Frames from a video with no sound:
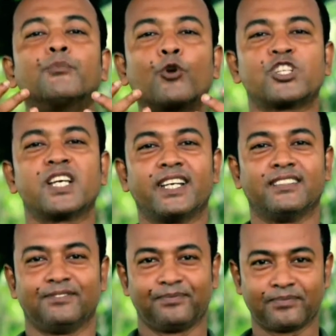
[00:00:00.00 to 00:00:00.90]
পড়েছেন
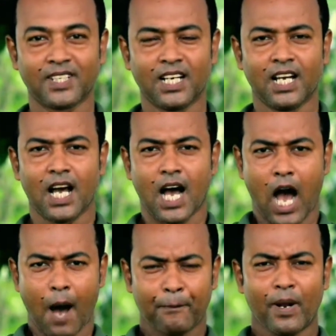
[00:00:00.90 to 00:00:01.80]

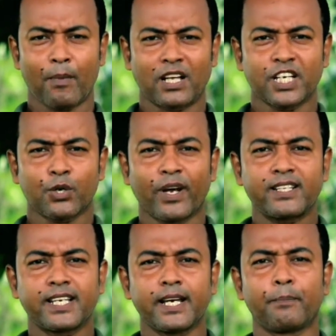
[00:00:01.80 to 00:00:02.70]
আপনার মাঝে
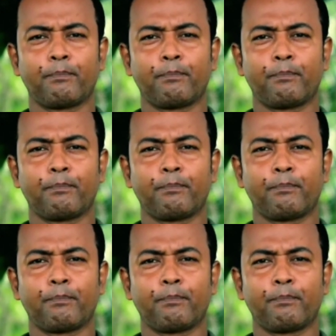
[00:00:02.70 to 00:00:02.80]
রয়েছে